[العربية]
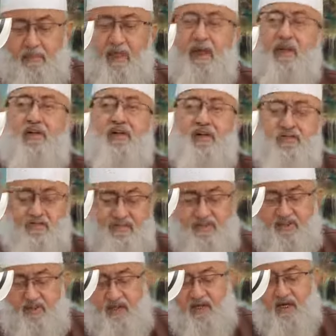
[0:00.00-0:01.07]
كما أن
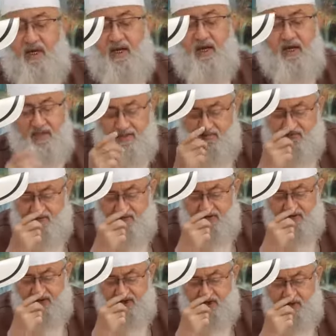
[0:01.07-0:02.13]
فيه الأنف
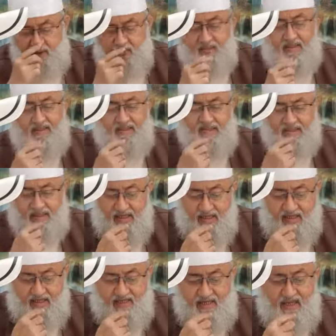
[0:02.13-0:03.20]

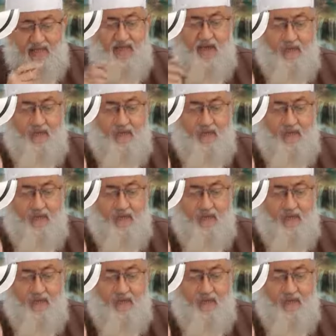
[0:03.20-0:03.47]
واللسان